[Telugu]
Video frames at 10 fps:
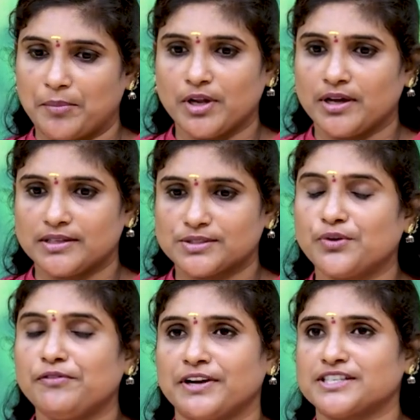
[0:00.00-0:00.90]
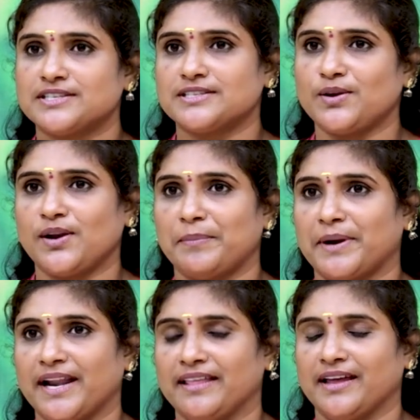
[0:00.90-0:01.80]
మామూలుగా స్కూల్ ఫంక్షన్స్లో అలా
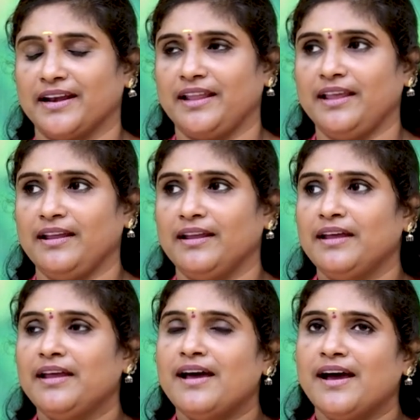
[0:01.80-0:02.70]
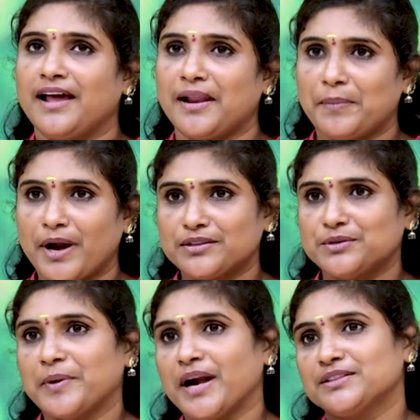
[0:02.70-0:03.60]
పాడేదాన్ని అలా
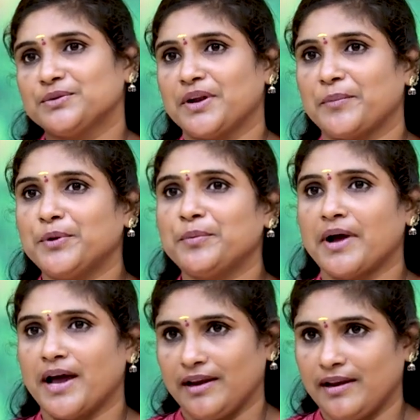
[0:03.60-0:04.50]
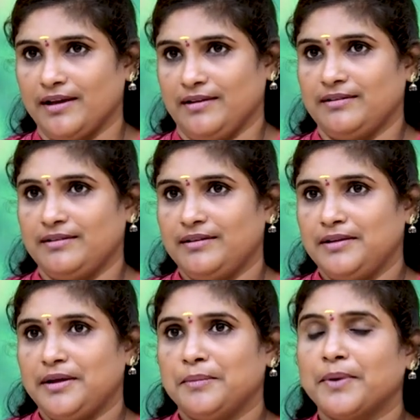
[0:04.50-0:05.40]
పాడుతూ పాడుతూ ఉన్నప్పుడు మా అన్న
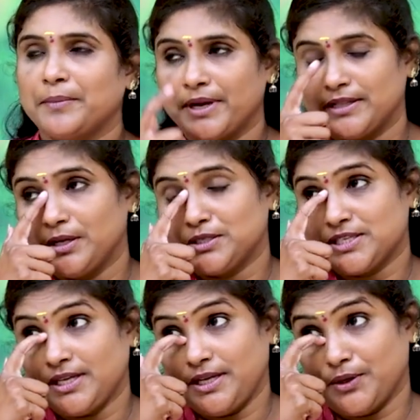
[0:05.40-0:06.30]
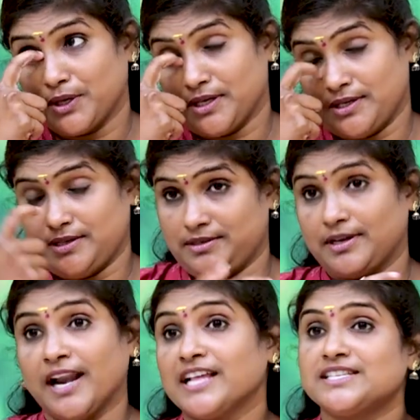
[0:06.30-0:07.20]
మా బ్రదర్ వచ్చి ఒక
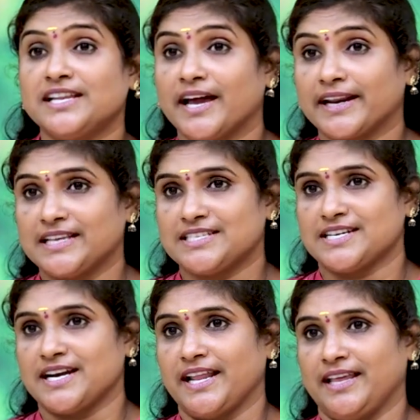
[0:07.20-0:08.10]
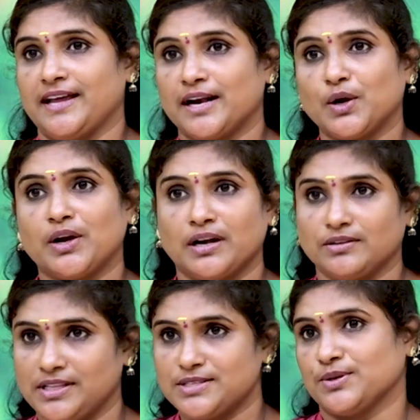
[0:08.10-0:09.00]
కళాంజలి ఆర్కెస్ట్రా అనే దాంట్లో
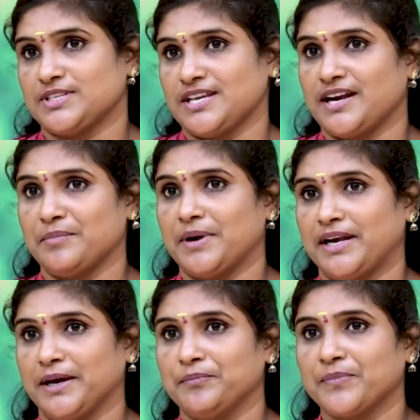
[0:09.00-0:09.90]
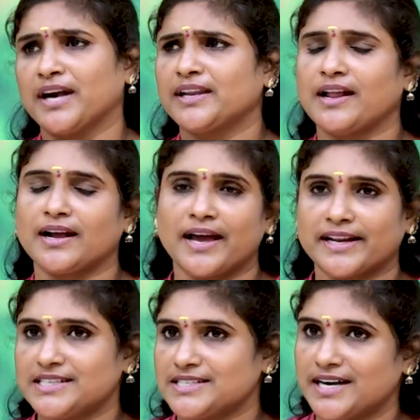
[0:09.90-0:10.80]
నన్ను తీసుకొచ్చారనమాట అంటే నాకు
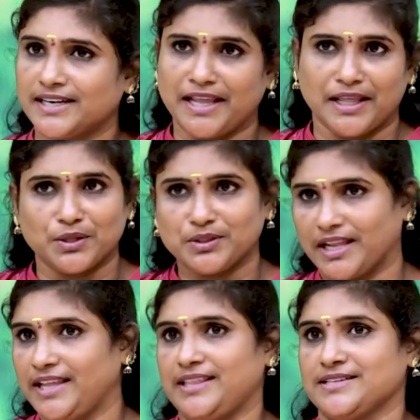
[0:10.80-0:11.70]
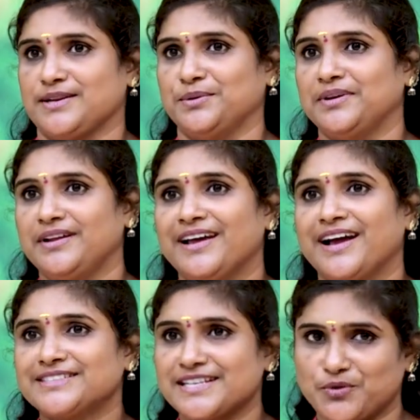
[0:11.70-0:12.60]
ఆర్కెస్ట్రా అంటే ఏందో తెలియదు అసలు
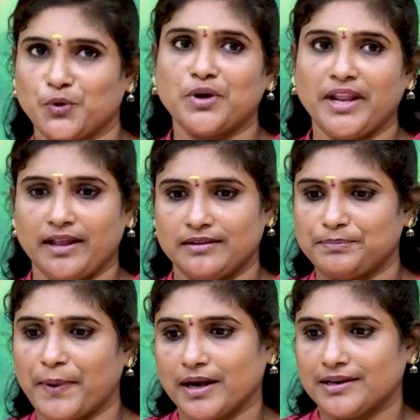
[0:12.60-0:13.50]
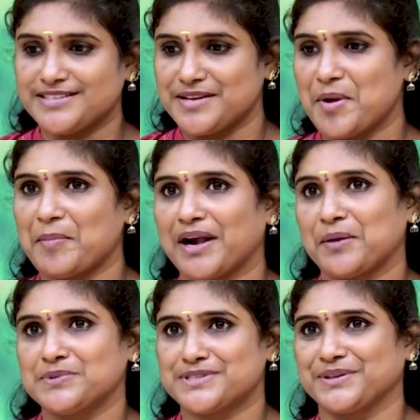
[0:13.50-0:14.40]
అసలు ఓన్లే పాటలు సినిమా
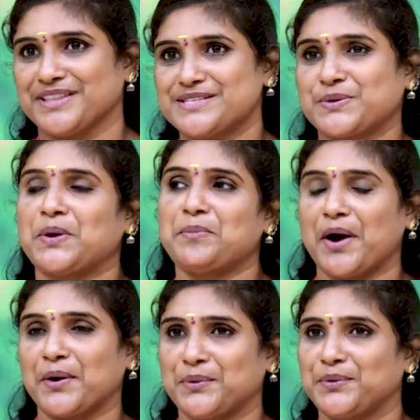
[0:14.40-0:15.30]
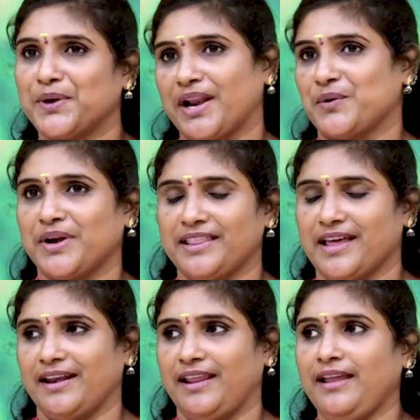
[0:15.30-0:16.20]
పాటల పుస్తకం తీసుకొని పాడుకుంటూ అలా
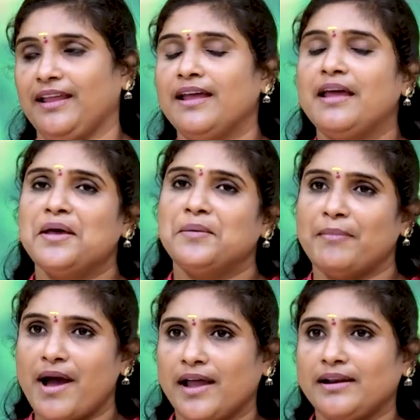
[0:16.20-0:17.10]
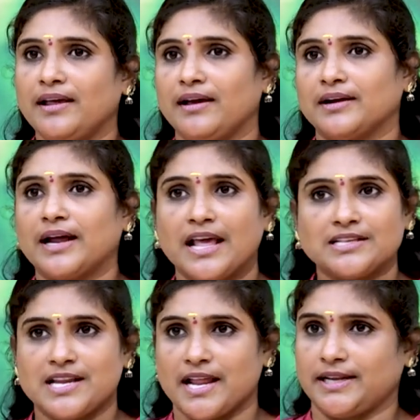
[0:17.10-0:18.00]
ఉండేదాన్ని మా అన్న
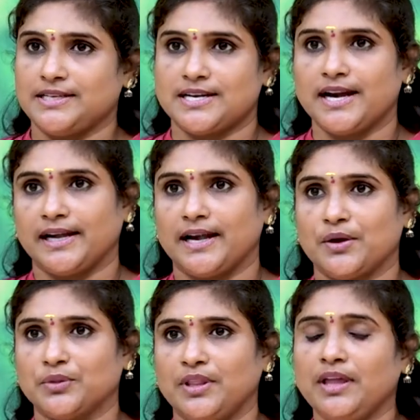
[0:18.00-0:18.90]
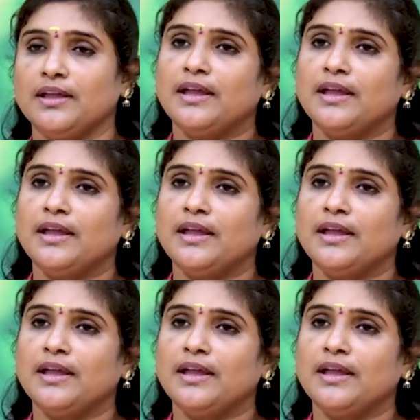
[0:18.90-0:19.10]
కళాంజలి ఆర్కెస్ట్రా ఇట్లా ఉంది